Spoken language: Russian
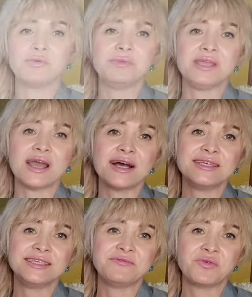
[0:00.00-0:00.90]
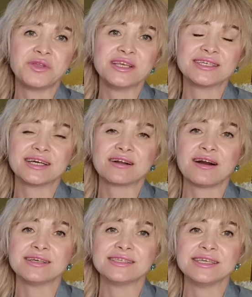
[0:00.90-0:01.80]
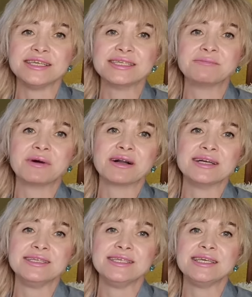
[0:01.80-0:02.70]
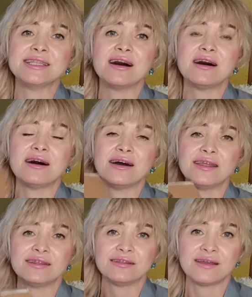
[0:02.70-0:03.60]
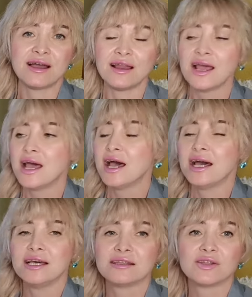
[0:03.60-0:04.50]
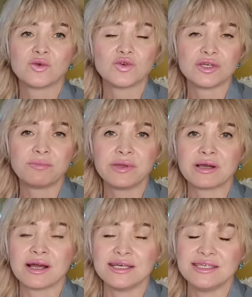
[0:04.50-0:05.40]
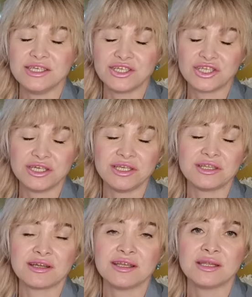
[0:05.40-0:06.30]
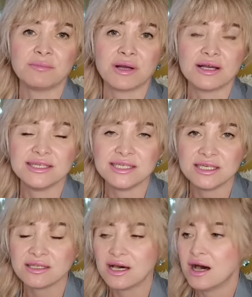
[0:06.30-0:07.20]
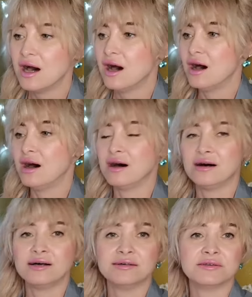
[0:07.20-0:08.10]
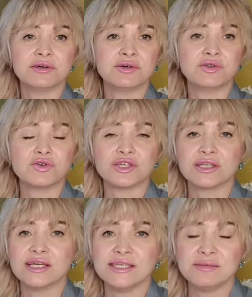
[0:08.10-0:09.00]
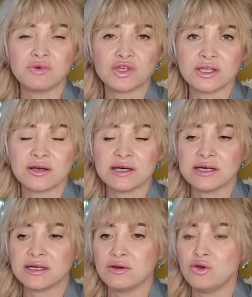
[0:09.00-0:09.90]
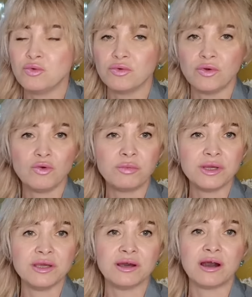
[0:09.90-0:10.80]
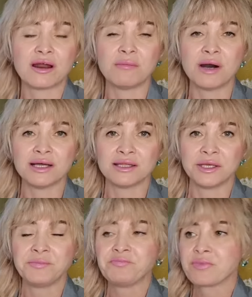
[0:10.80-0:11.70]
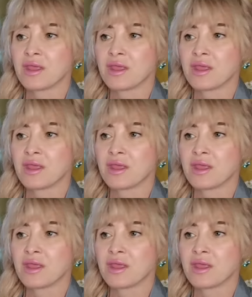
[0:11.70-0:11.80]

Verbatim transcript: у меня сегодня заказ из магазина Аренталь. Это тоже прекраснейший интернет-магазин. А, тоже найти можно лю любые ароматы